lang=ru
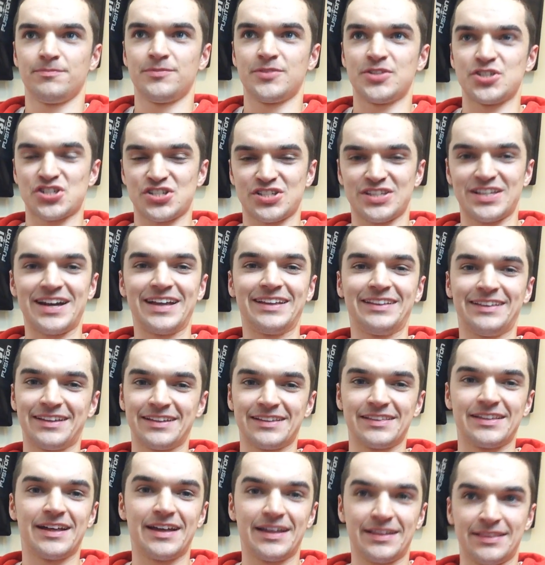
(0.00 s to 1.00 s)
даже на, на,
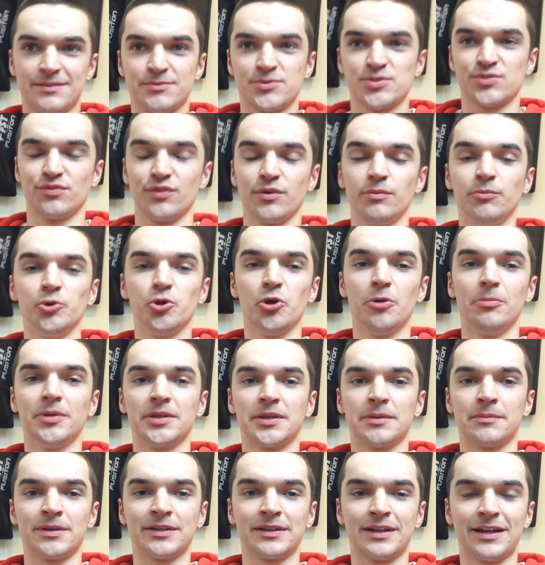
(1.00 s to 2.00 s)
на этом своем
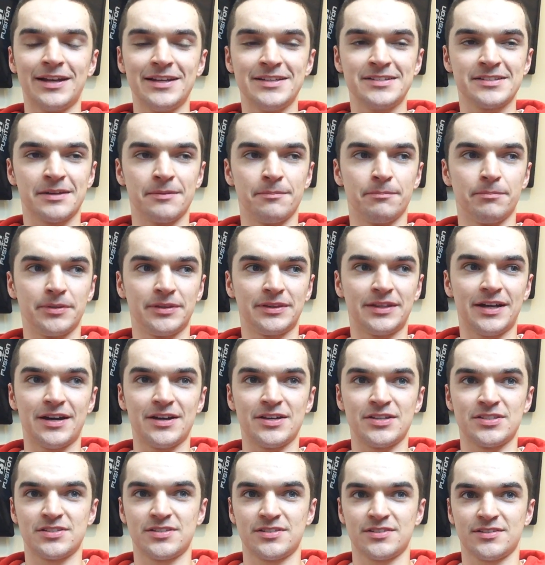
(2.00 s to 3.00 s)
ломаном английском
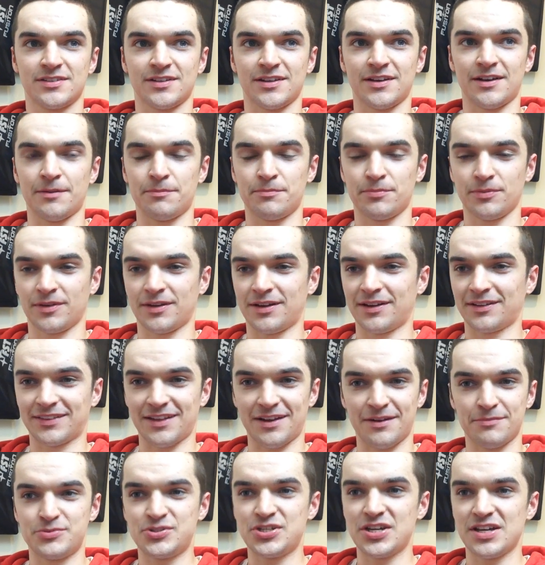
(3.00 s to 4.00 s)
пытаясь
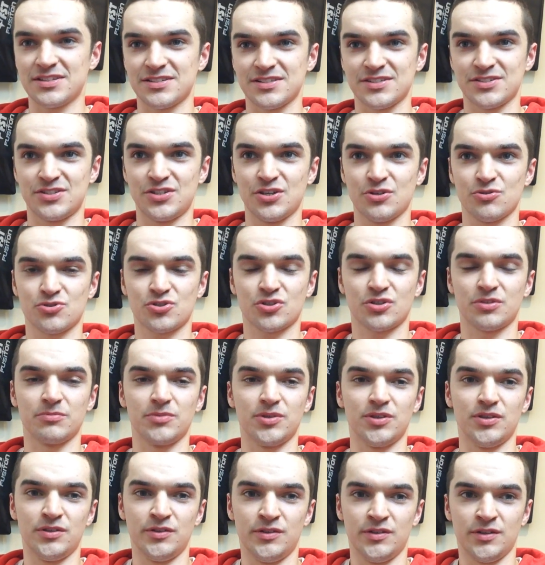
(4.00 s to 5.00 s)
как-то общаться с девушками
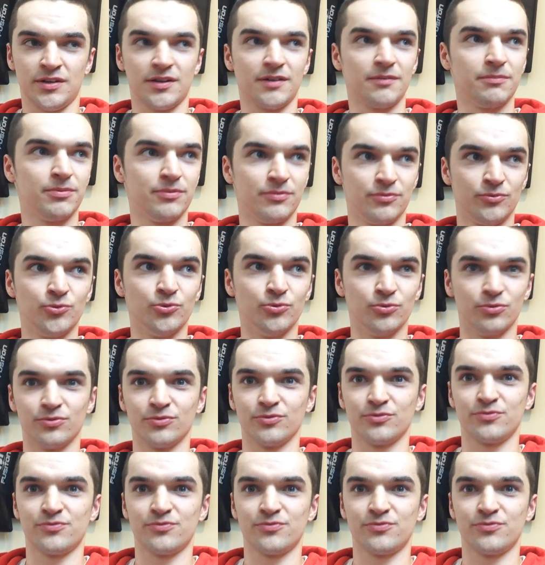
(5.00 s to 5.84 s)
и как бы, ну,